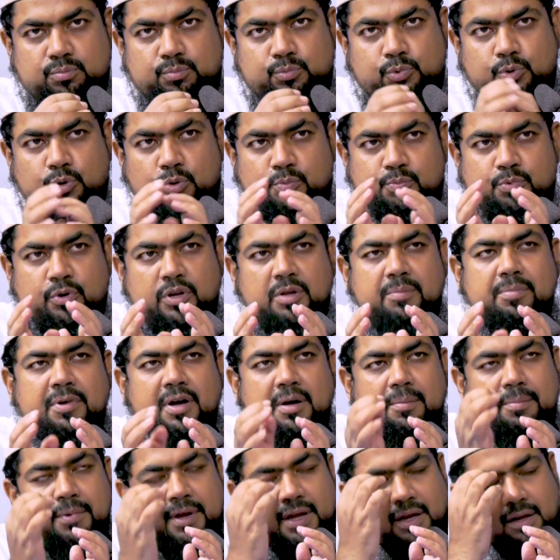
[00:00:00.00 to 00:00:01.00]

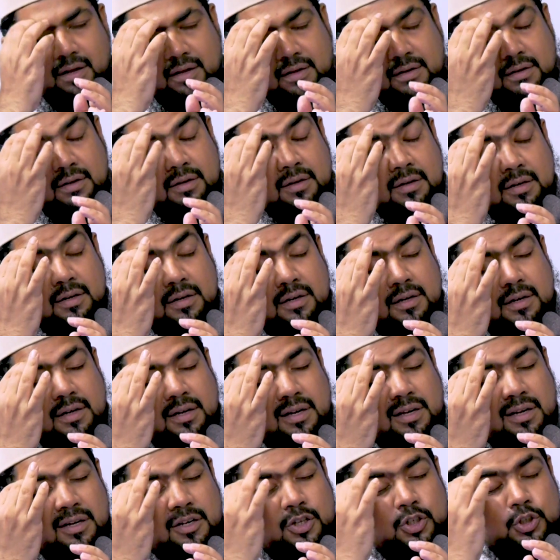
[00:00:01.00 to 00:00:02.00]
পুরোপুরিভাবে
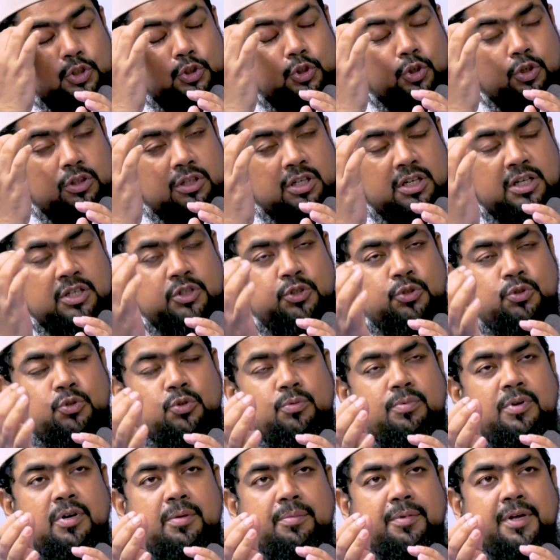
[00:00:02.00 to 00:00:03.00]

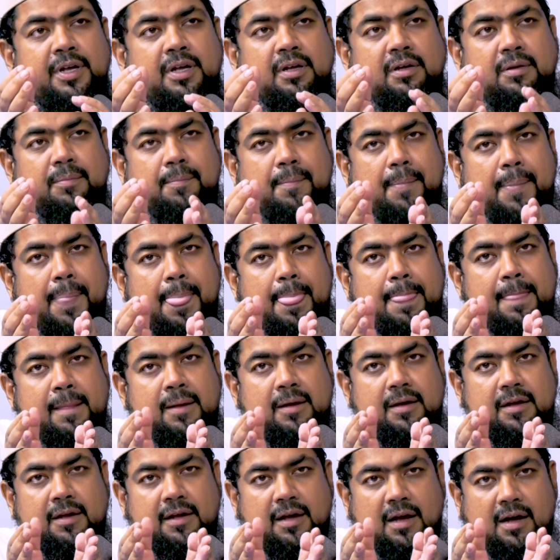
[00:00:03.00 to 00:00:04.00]
যথাযথভাবে
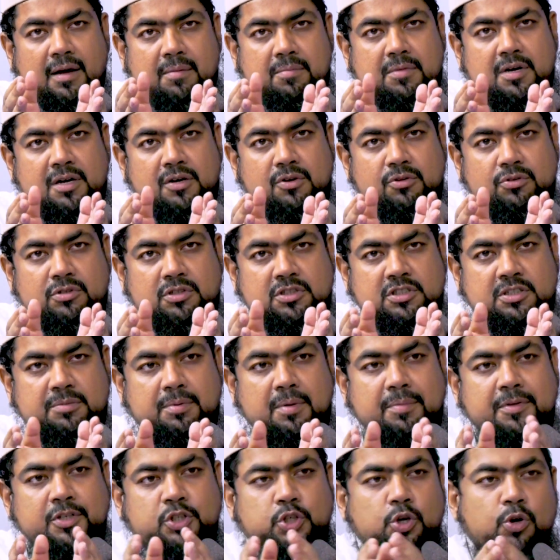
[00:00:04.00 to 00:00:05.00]
এই আমানত
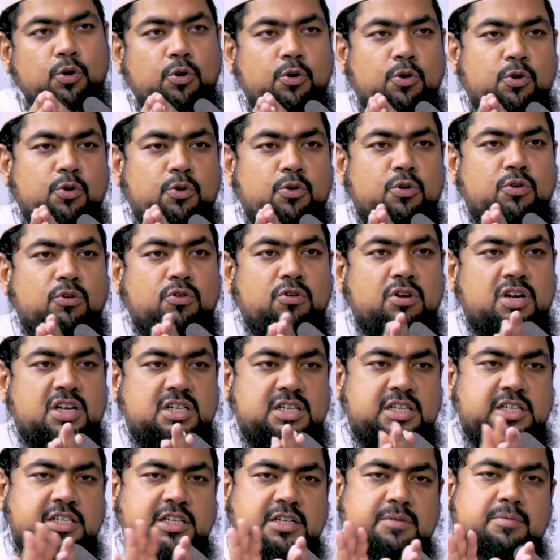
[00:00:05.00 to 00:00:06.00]
যেভাবে সংরক্ষণ করা
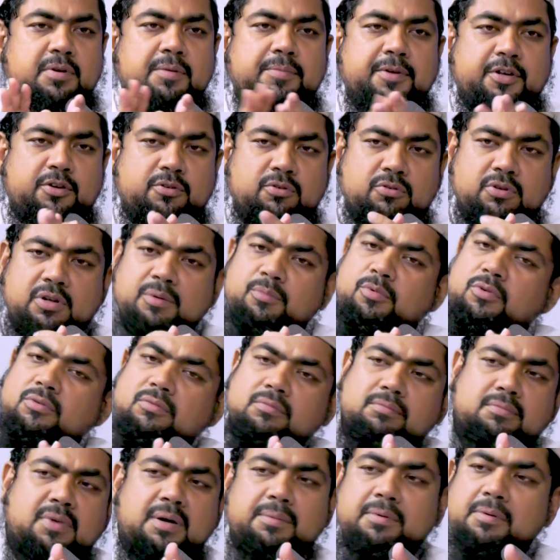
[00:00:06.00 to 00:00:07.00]
যায় সেইভাবে করো এবং
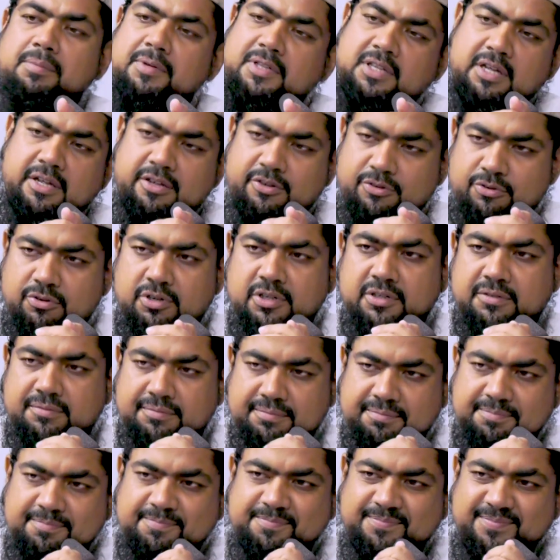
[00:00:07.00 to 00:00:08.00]
মা বাবা তাই করেন
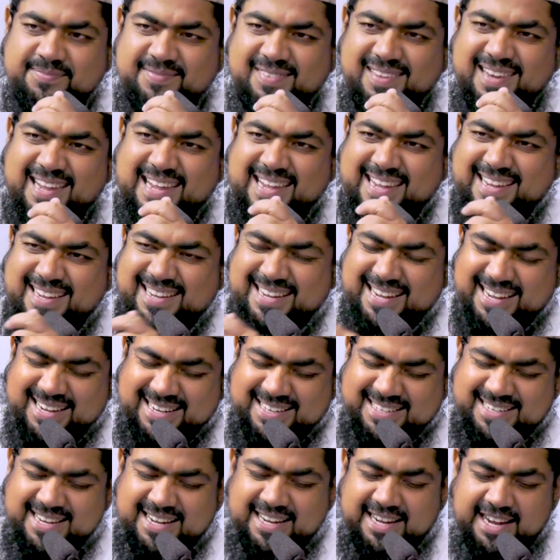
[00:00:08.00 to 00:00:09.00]

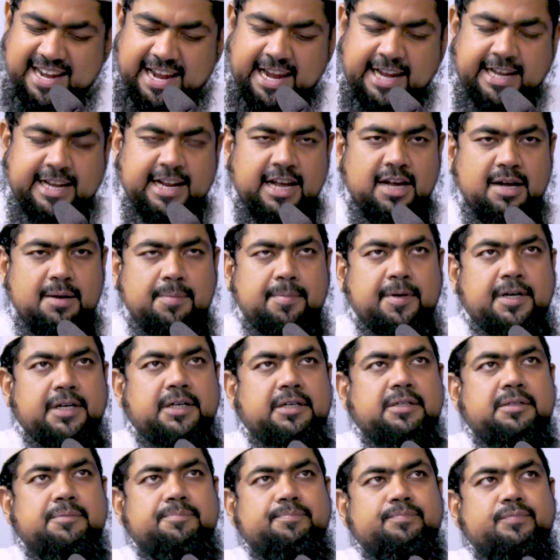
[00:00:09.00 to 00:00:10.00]
ঠিক এটা
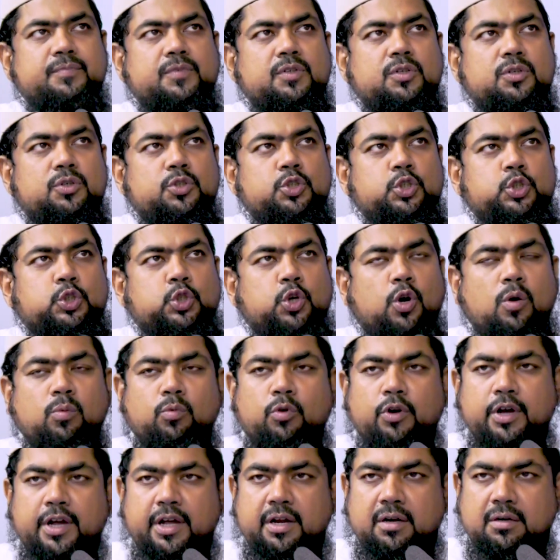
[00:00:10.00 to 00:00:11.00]
আবার
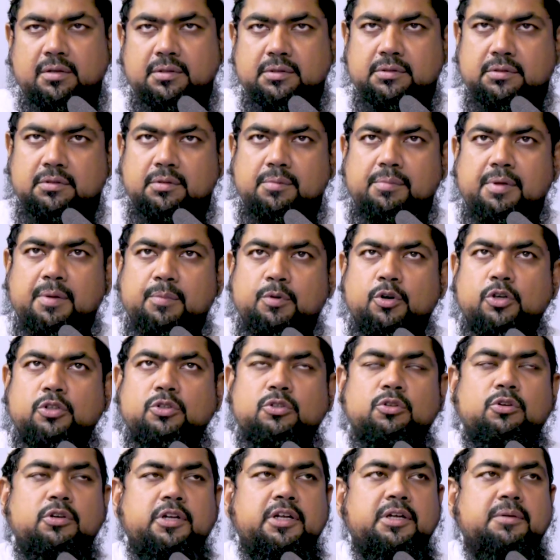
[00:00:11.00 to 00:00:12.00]
সময়ের
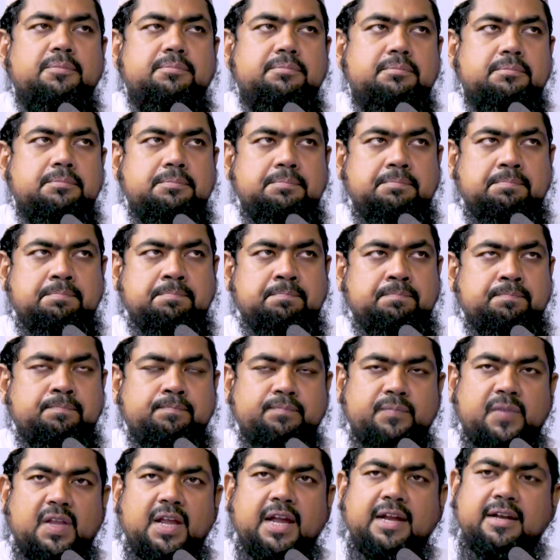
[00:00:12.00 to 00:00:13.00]
বিবর্তনে
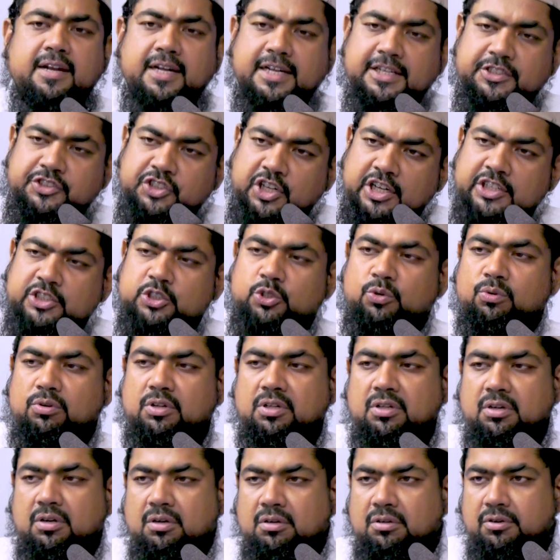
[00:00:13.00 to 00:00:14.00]
এটাকে চেঞ্জ
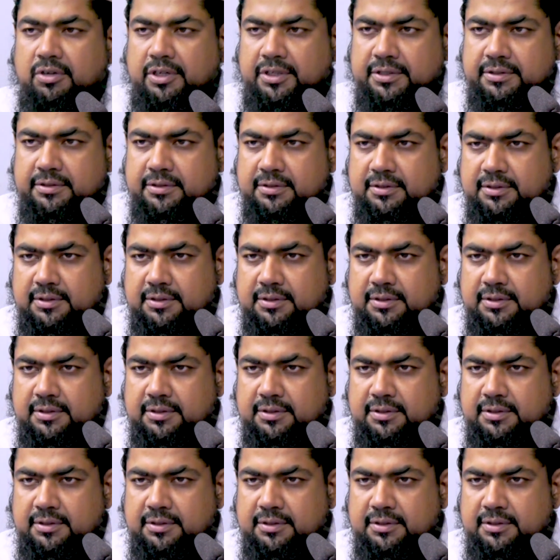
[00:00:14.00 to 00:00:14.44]
করে দেওয়া হয়